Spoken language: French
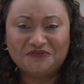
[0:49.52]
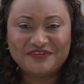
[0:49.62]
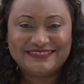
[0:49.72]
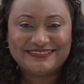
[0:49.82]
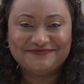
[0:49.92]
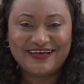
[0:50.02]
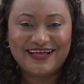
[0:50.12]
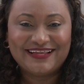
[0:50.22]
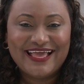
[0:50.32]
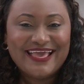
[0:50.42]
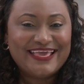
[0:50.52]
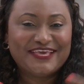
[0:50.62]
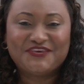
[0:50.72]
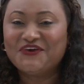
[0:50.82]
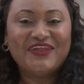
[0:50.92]
festival et
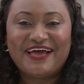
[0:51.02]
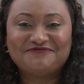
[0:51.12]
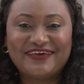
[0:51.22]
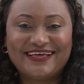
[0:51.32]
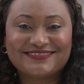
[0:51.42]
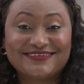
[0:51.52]
que la fête